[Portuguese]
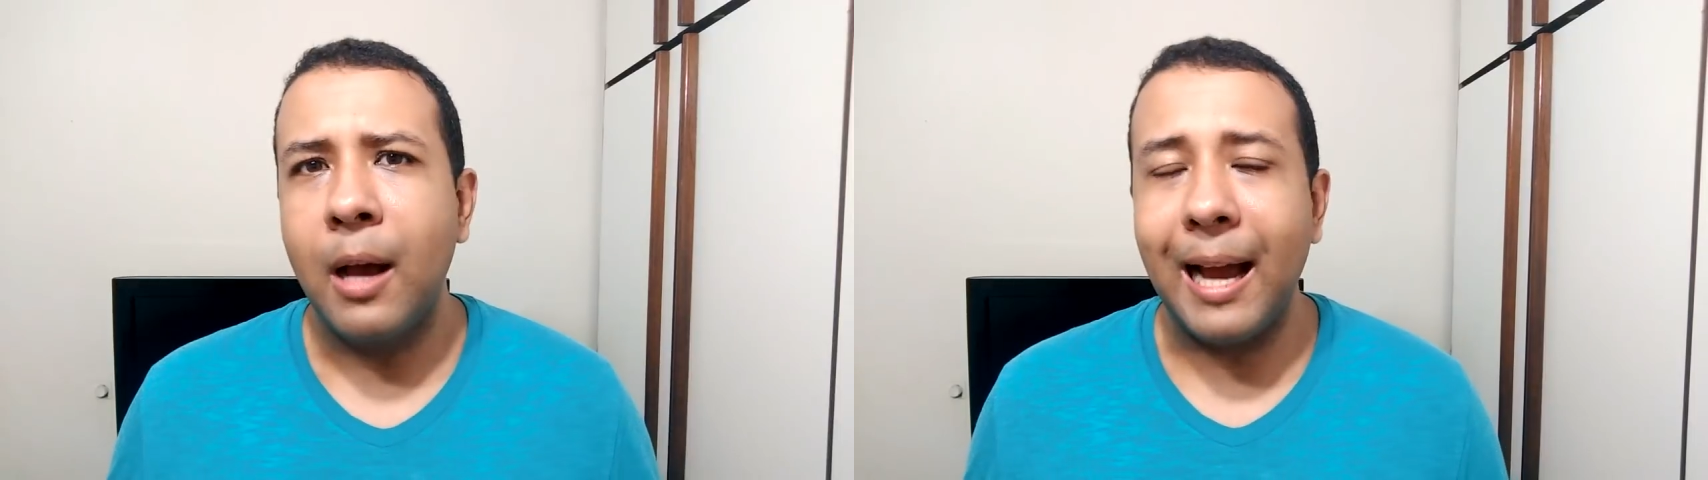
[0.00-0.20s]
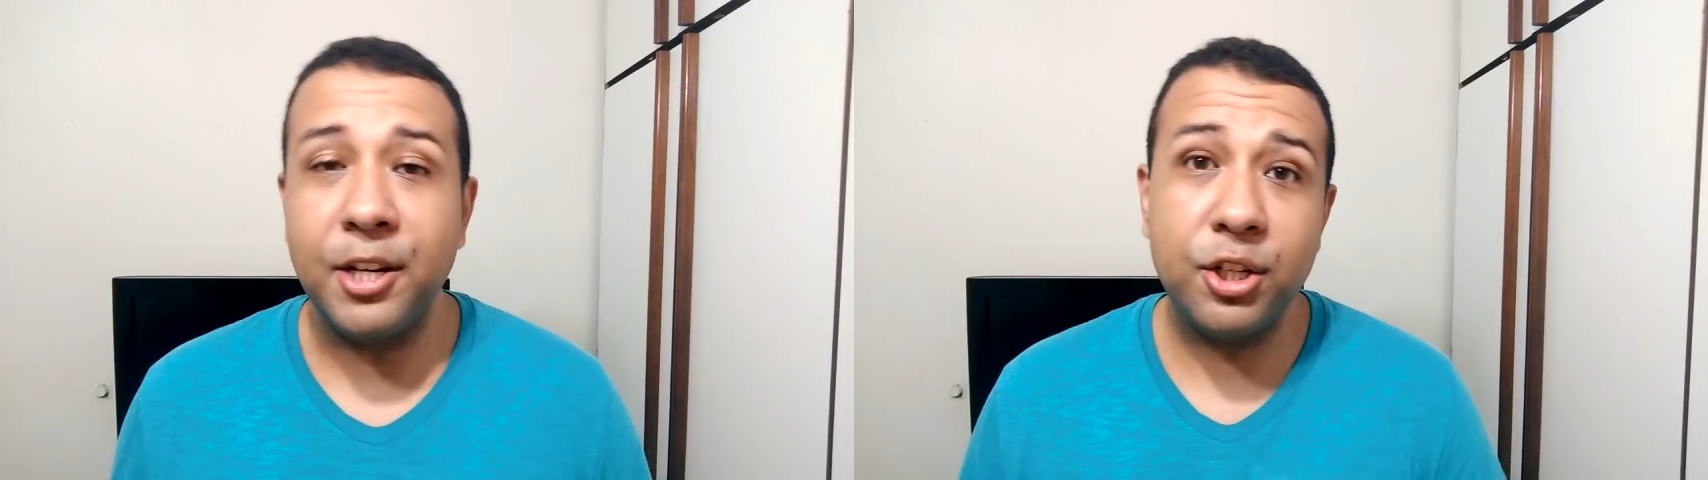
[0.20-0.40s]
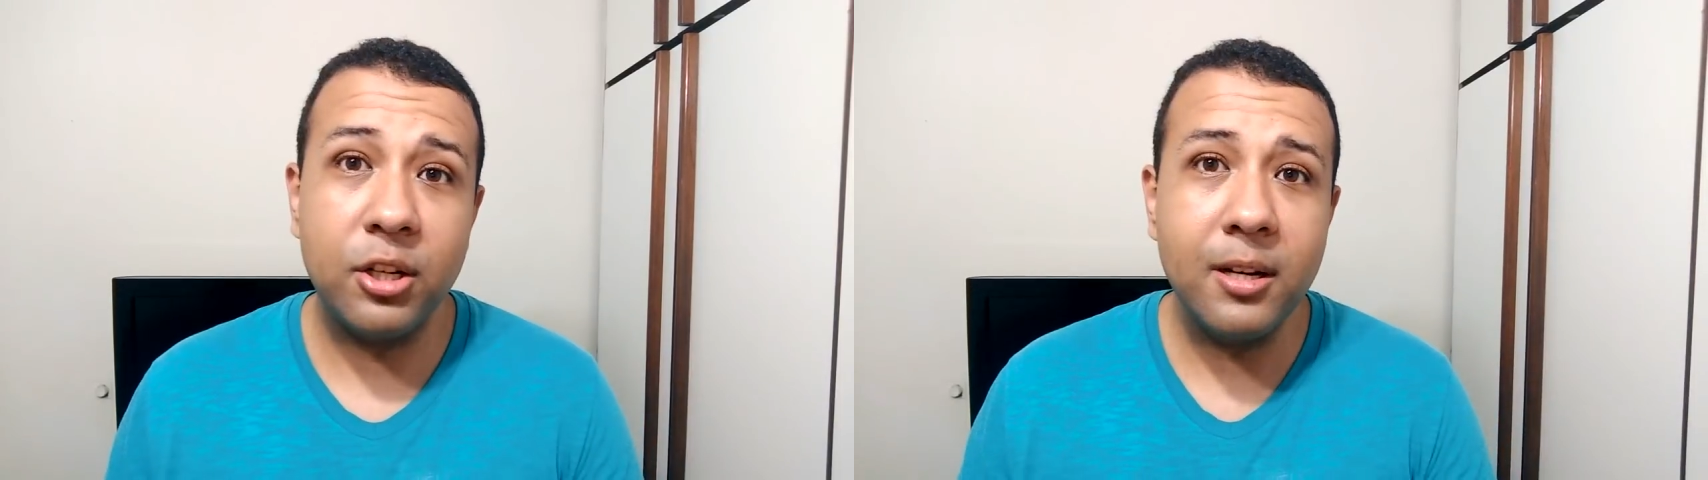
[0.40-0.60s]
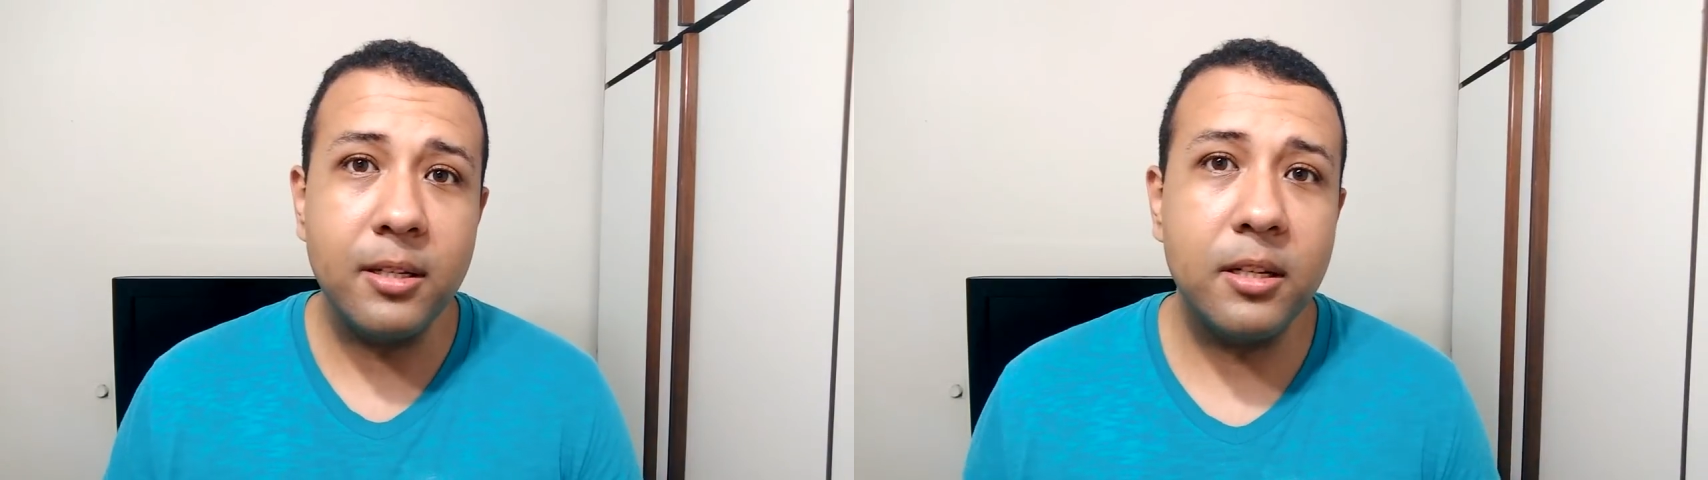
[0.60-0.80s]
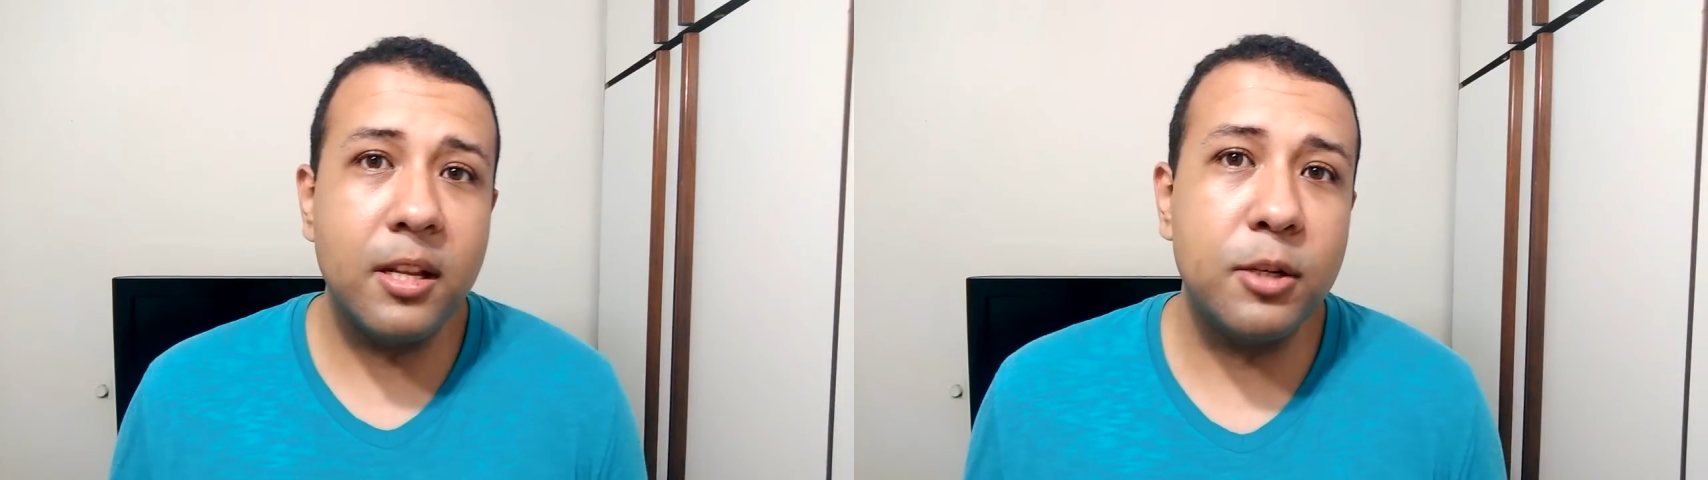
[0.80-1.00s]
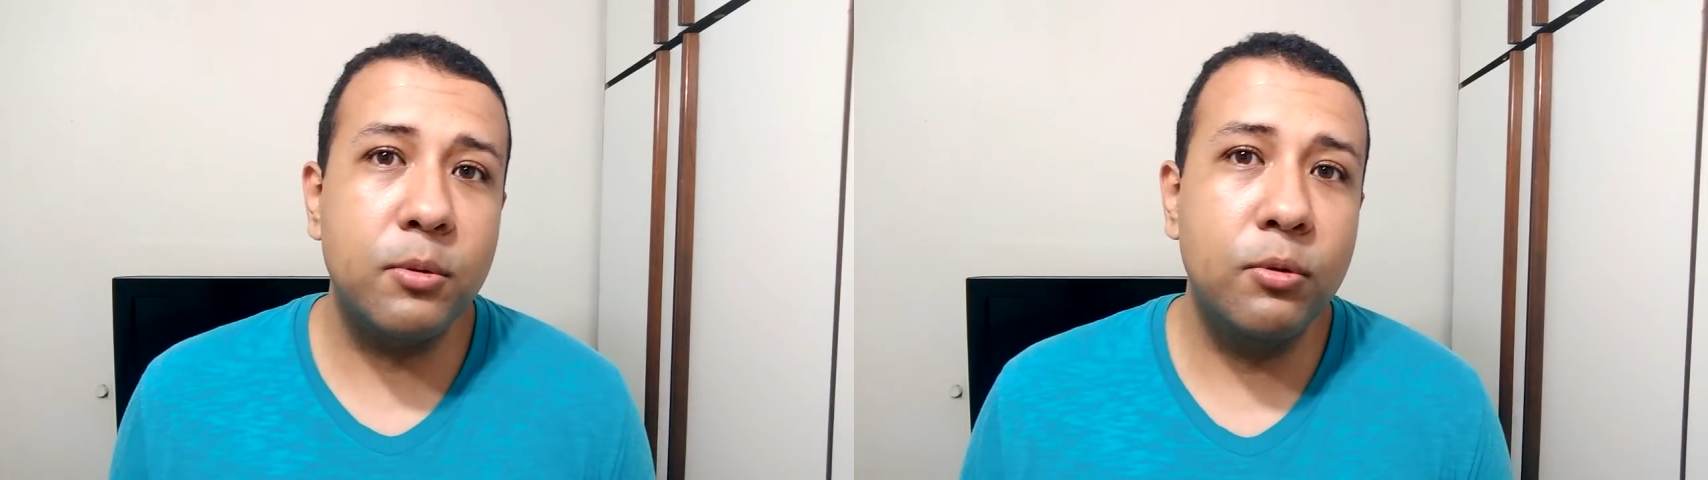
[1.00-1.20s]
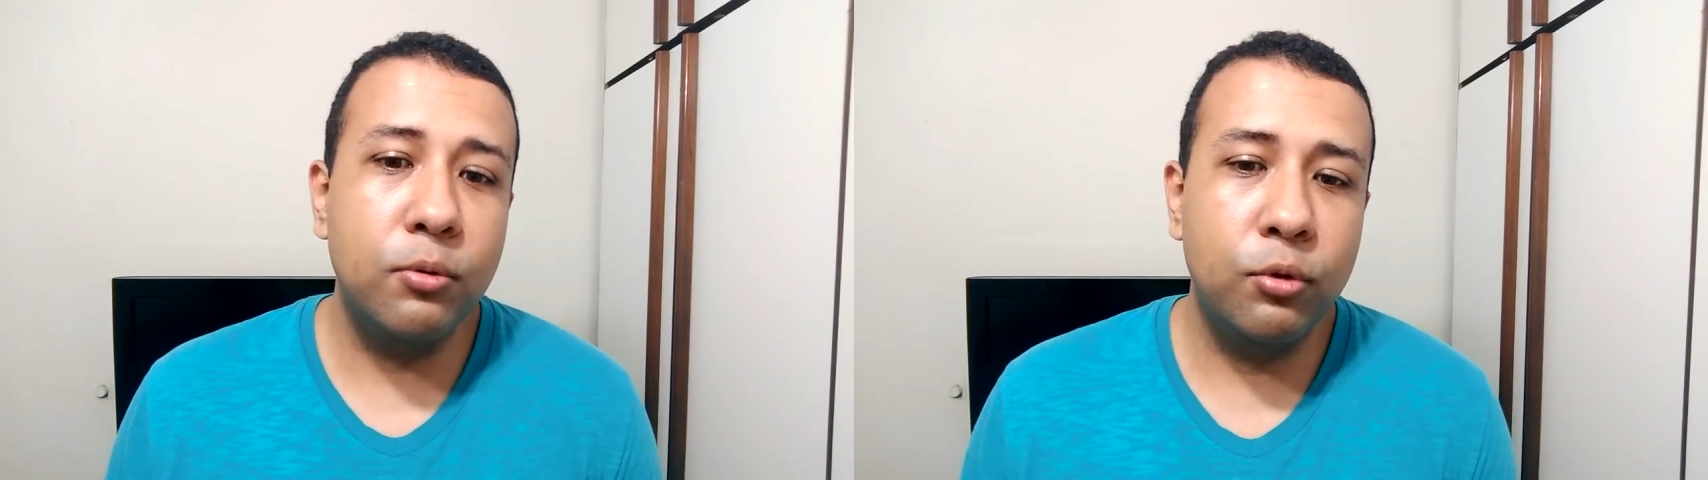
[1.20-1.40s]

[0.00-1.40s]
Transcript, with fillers: as chances das, do,